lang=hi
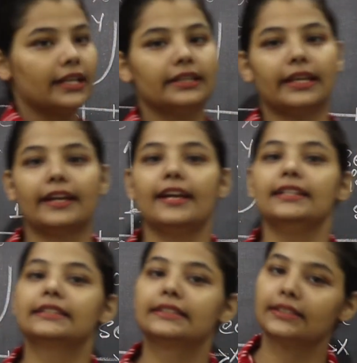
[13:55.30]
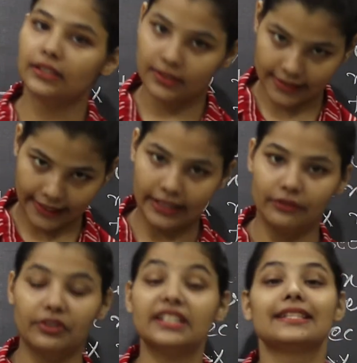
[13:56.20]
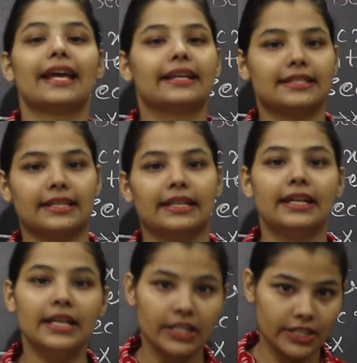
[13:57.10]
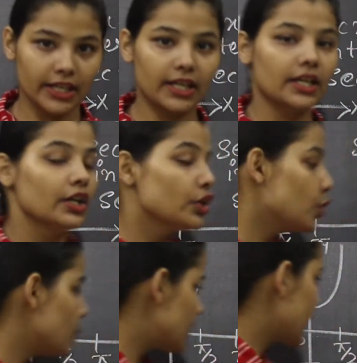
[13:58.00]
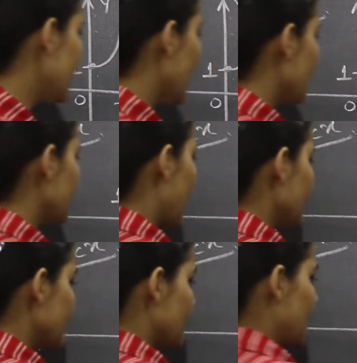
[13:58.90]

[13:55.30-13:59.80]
करते हैं सेकेंड वर्ड एक्स की ठीक तो उसके लिए हम ग्राफ क्या